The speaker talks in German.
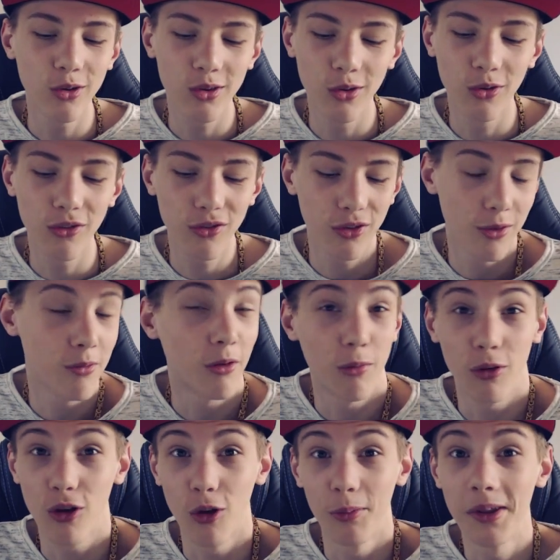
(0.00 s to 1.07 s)
auch so ein Film, da
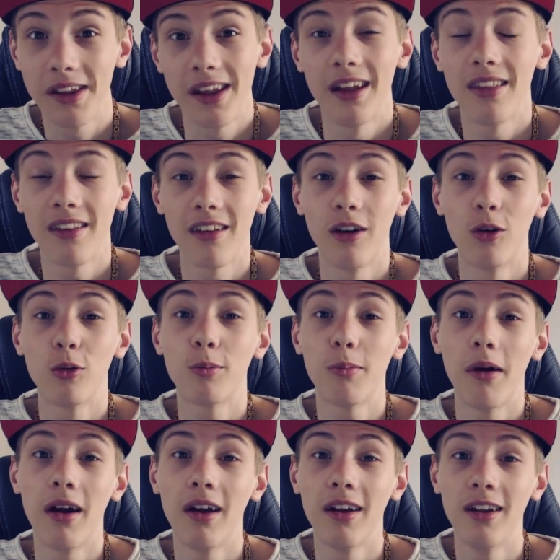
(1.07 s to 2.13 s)
bekomme ich
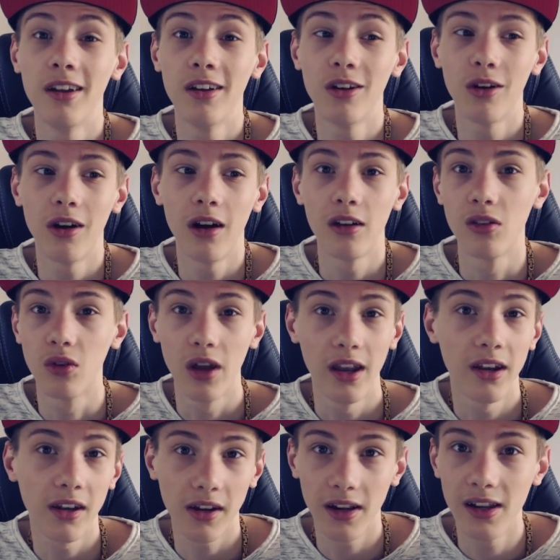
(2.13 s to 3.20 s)
Gänsehaut bei, also
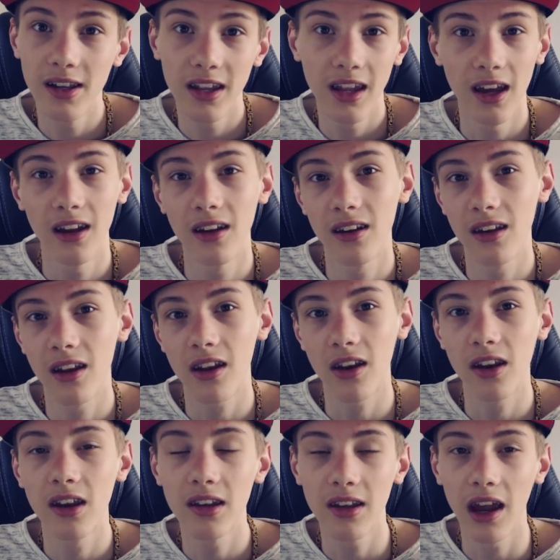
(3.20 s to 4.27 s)
generell die Herr der
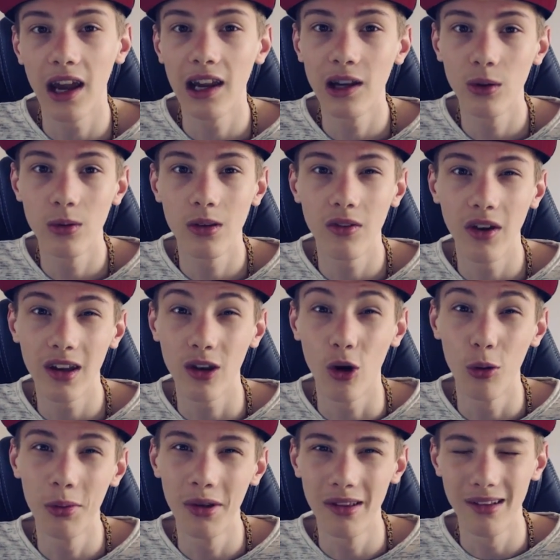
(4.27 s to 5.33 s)
Ringe Teile und so weiter.
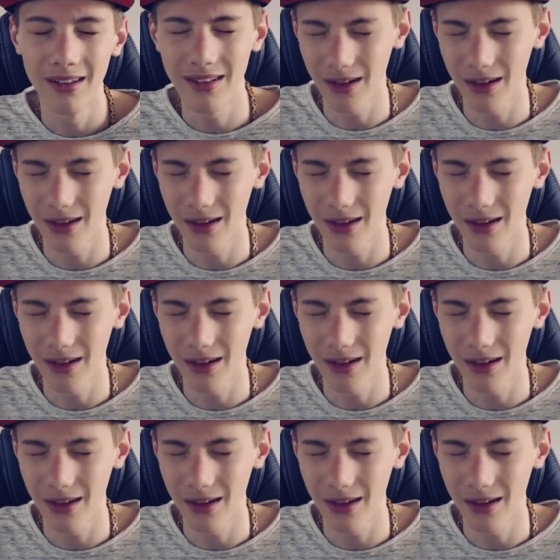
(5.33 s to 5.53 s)
Hobbit ist